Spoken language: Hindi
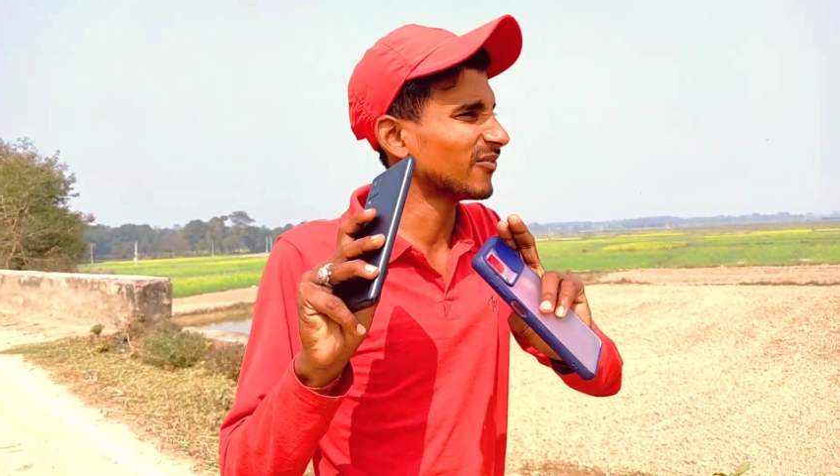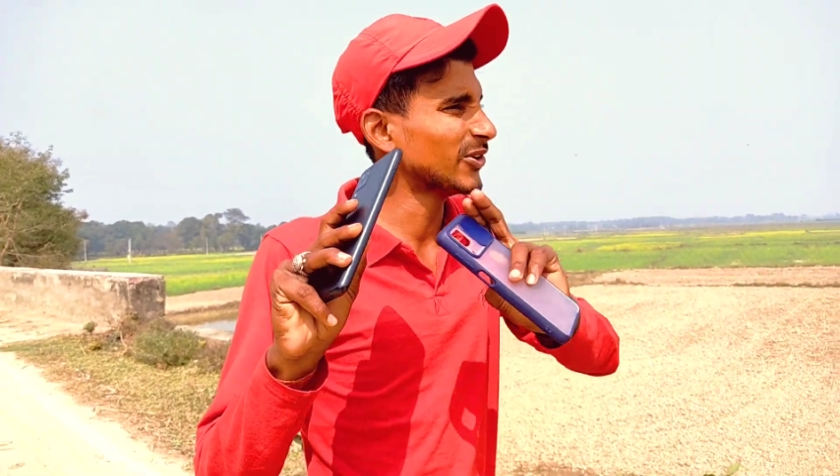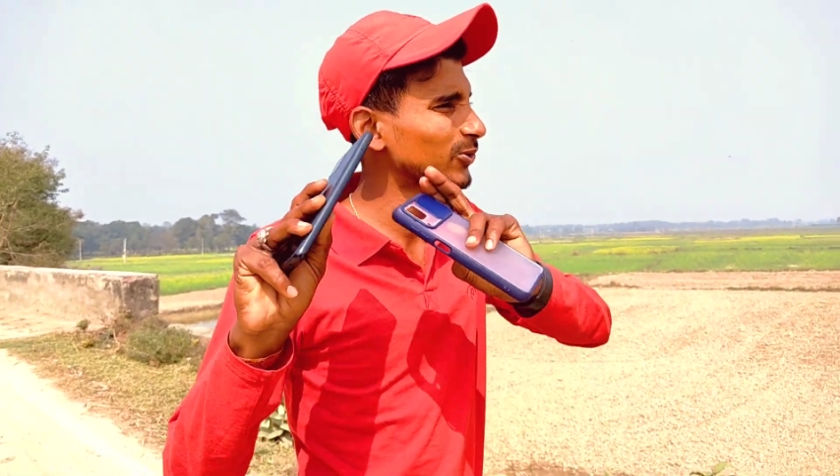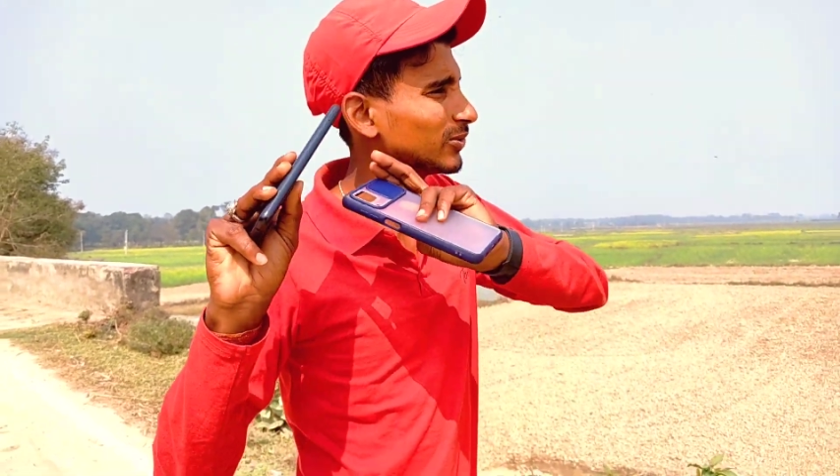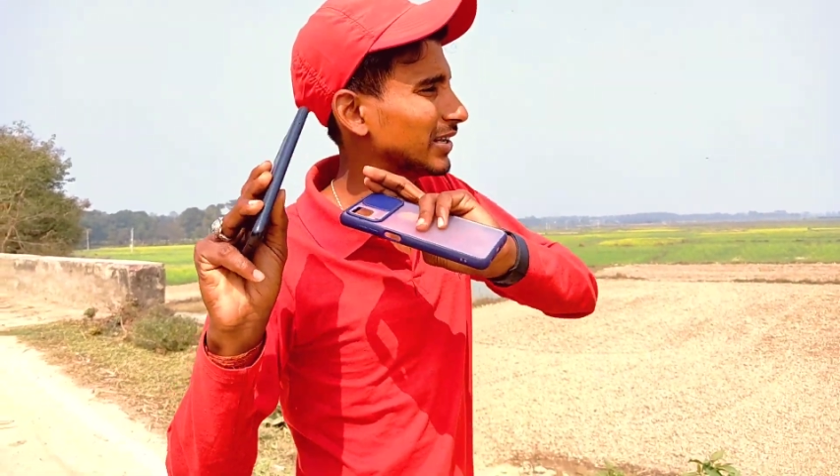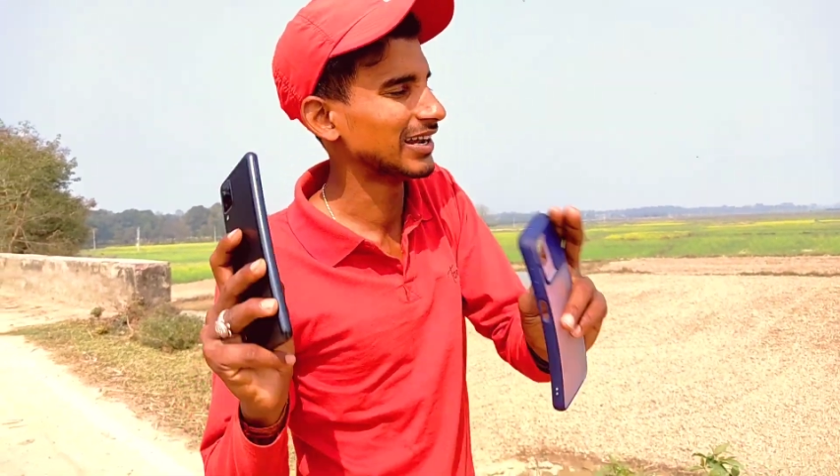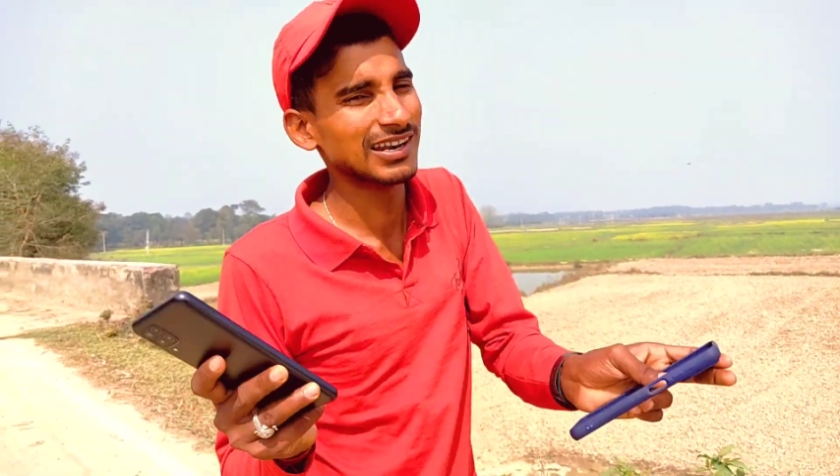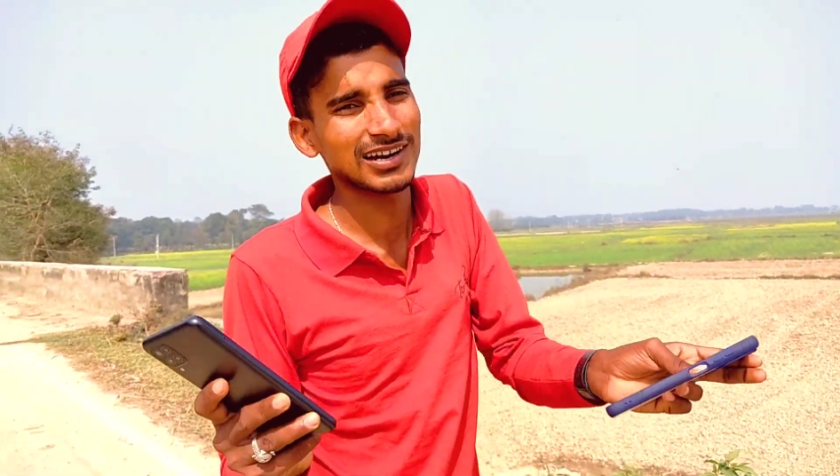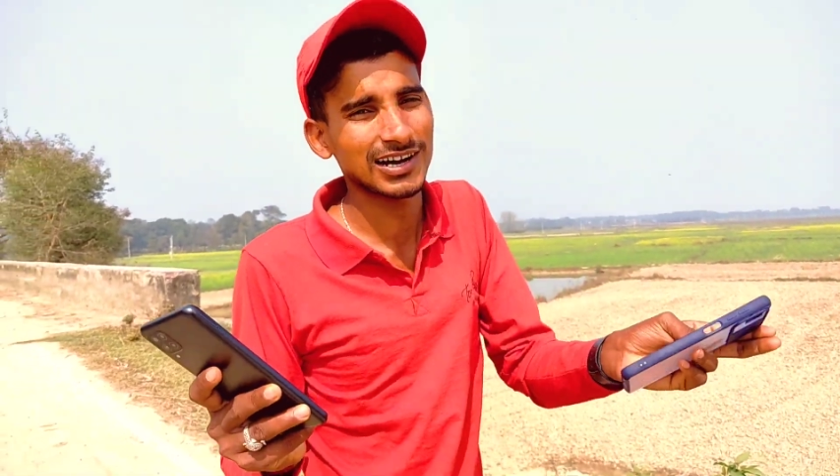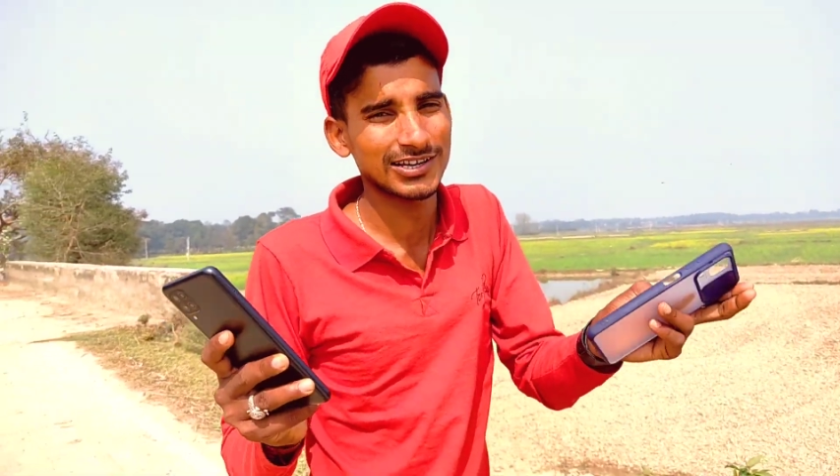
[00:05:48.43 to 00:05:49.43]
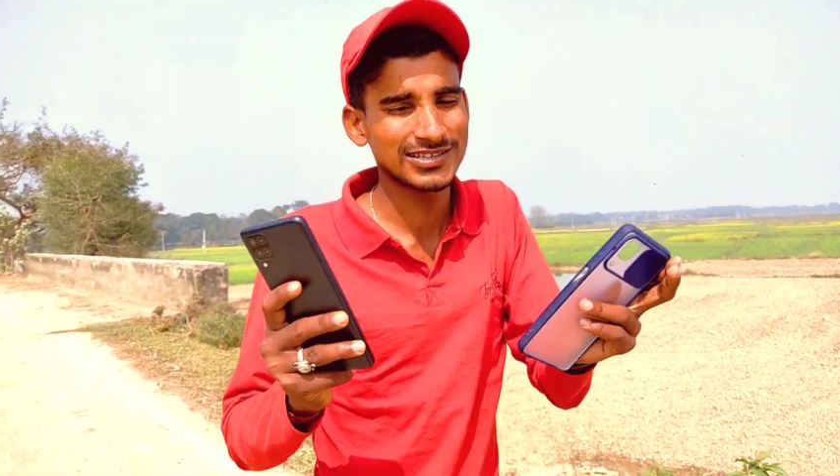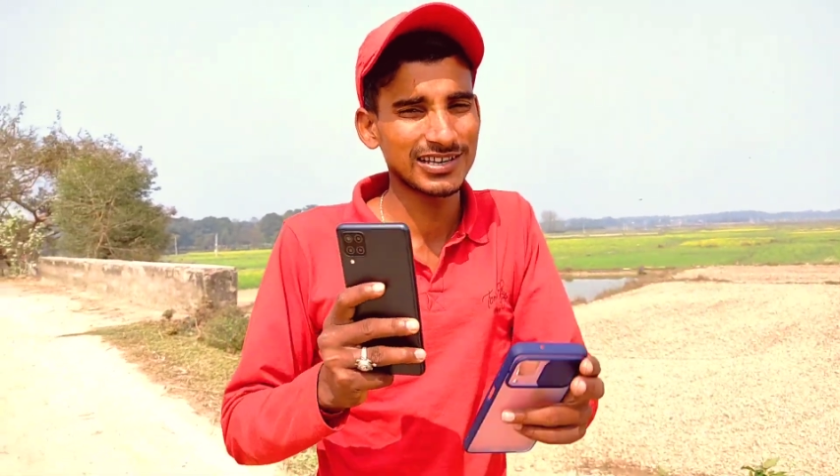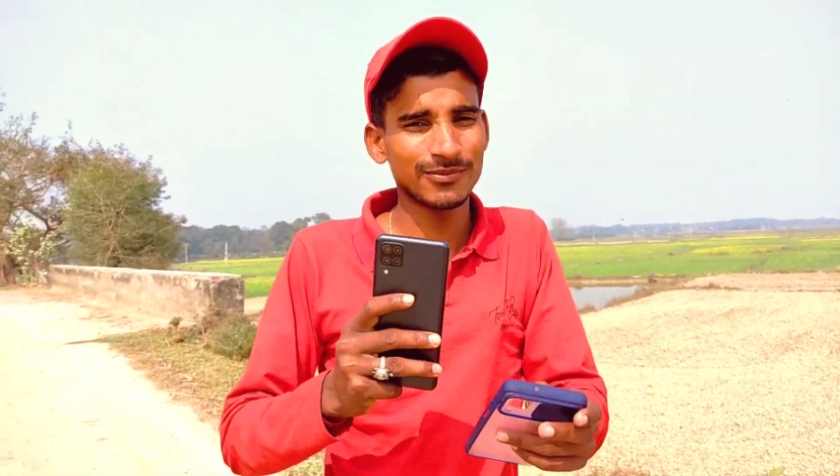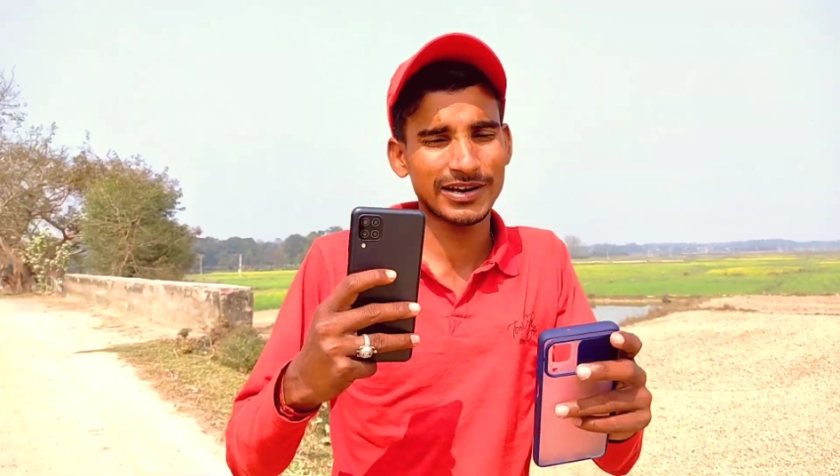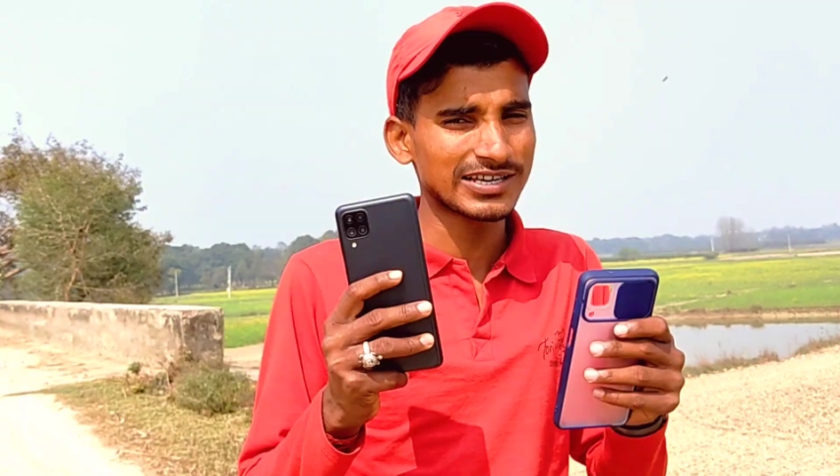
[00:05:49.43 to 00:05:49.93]
वीडियो नहीं लगा
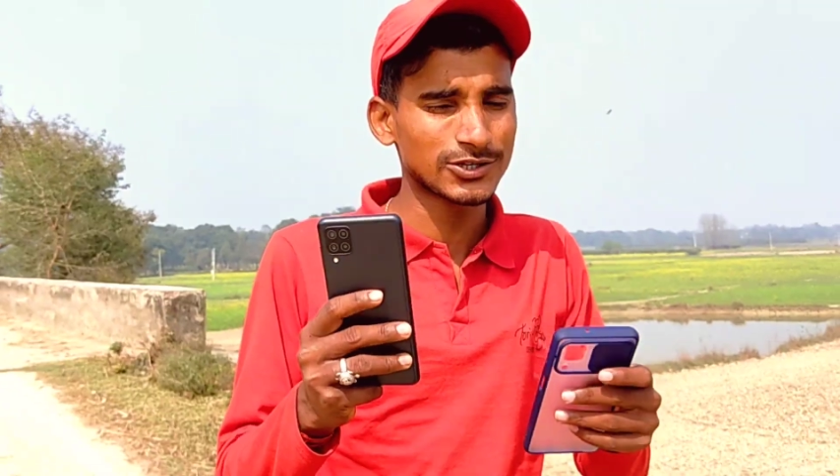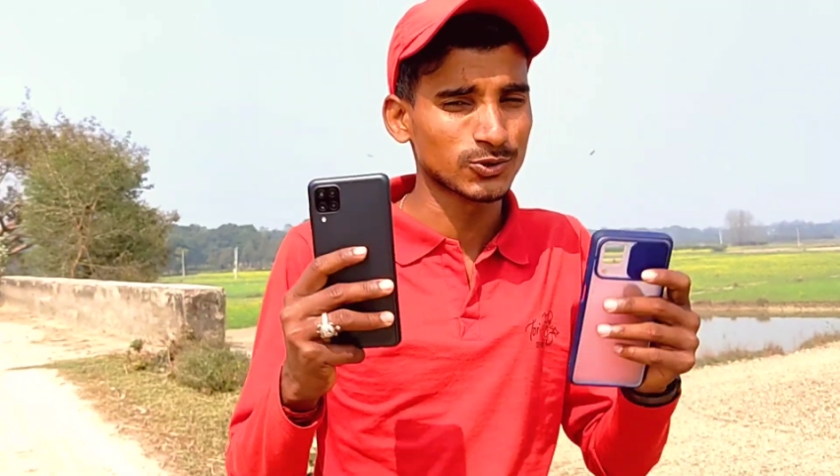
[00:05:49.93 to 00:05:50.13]
इसलिए मैंने